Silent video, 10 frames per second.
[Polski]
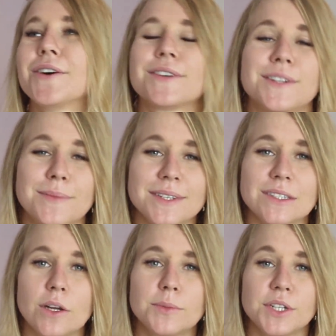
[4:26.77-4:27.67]
najgorsze,
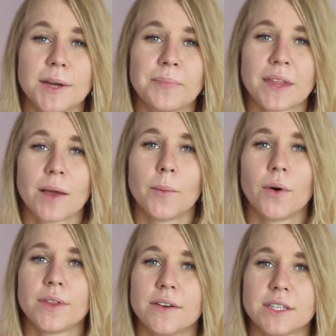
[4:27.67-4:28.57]
będzie dobrze,
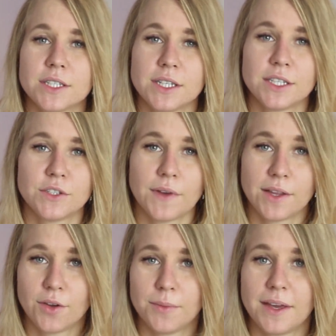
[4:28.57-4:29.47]
bo nawet jeśli
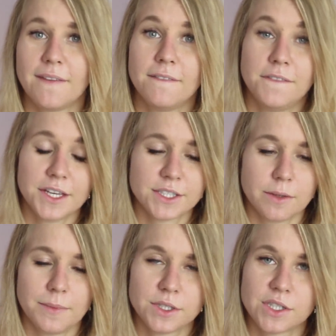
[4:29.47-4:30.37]
świadomie wiesz,
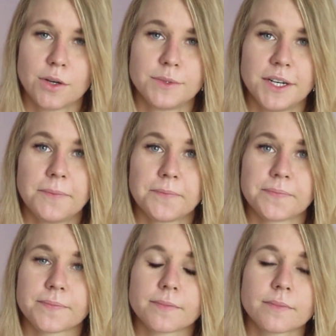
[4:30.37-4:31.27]
że będzie dobrze,
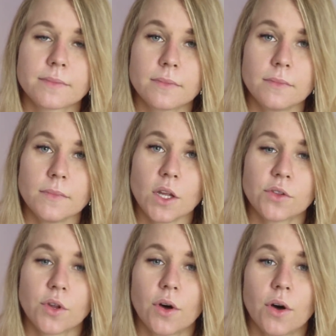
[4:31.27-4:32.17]

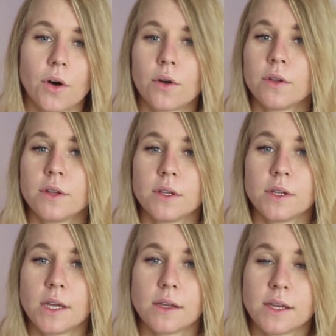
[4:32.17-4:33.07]
to
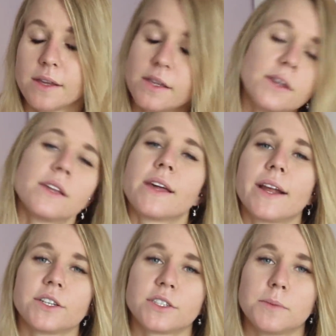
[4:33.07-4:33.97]
nie, nie, nie, nie
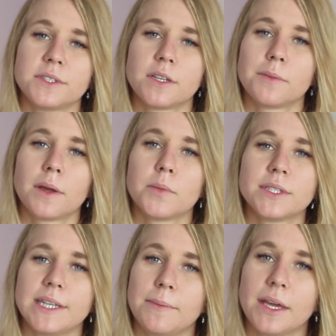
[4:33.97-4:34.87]
radzisz sobie z tymi
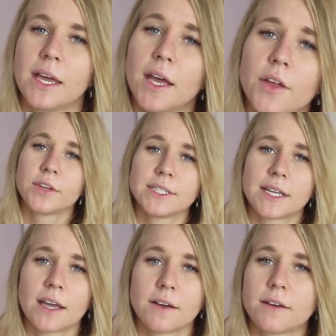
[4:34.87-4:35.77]
emocjami. To jest
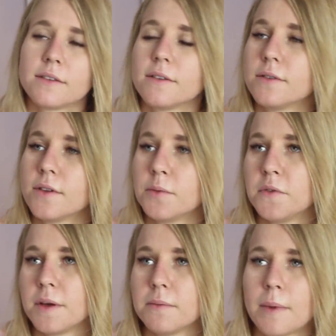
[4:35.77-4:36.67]
tak jak, no
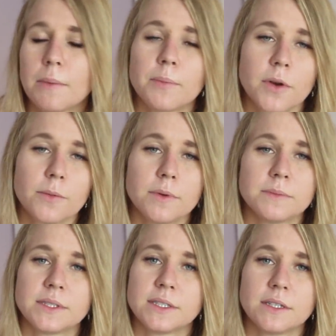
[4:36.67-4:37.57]
mówię, mamy
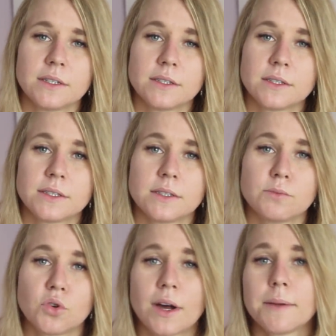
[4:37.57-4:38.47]
problem z, z
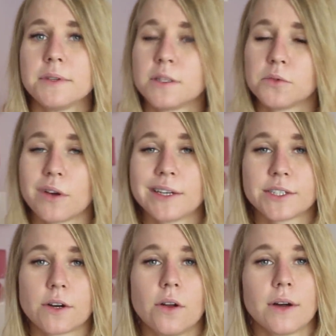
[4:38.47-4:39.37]
brzuchem, idziemy do
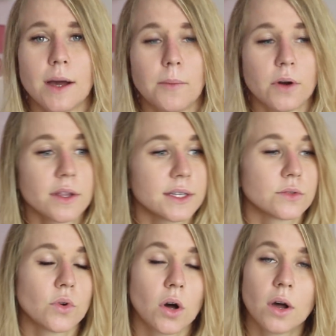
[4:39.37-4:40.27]
gastrologa, boli
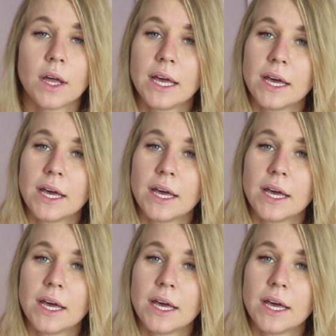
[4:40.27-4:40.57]
nas ucho,